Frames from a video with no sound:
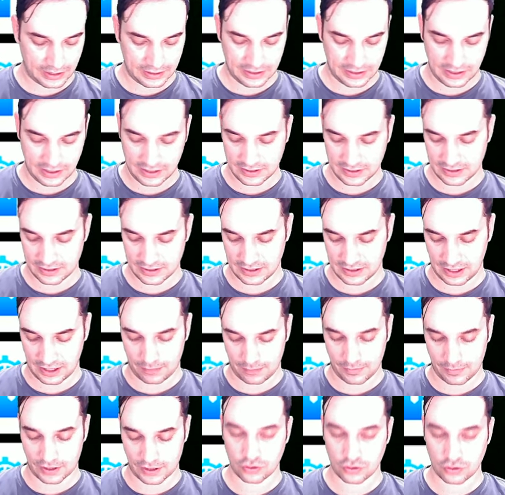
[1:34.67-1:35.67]
hız
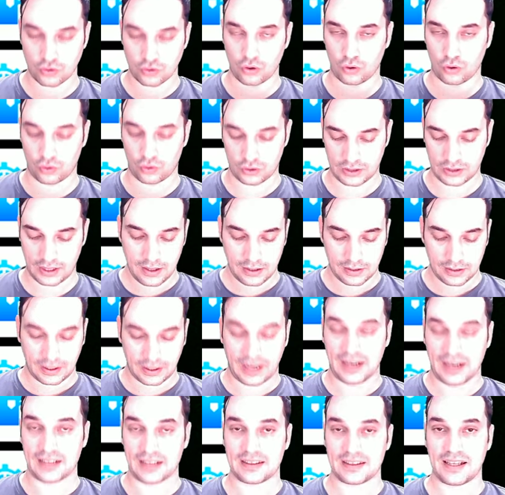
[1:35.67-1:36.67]
hızlanması çok güzel.
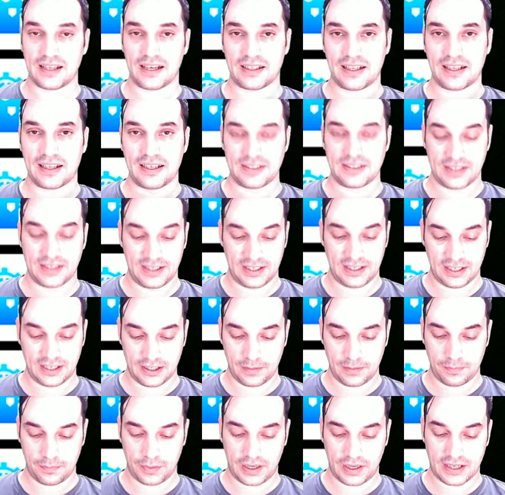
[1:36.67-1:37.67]
Kanatlardan içeri
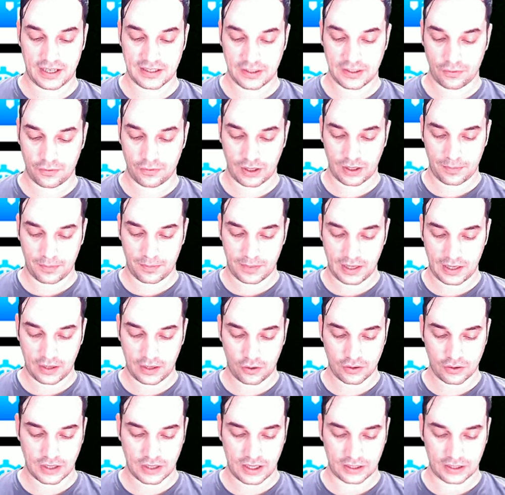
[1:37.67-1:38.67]
girip plase vurabilen
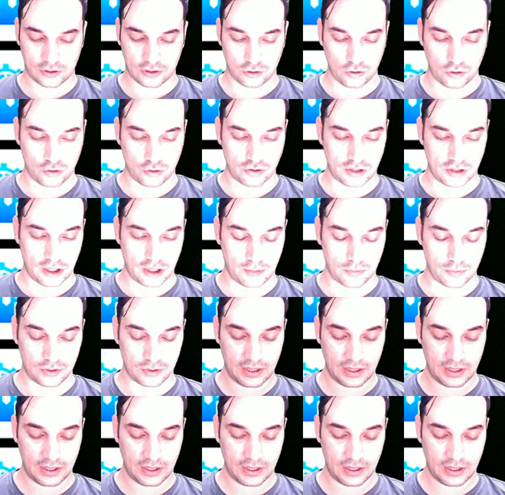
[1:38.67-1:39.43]
özellikle oyuncular bunlar.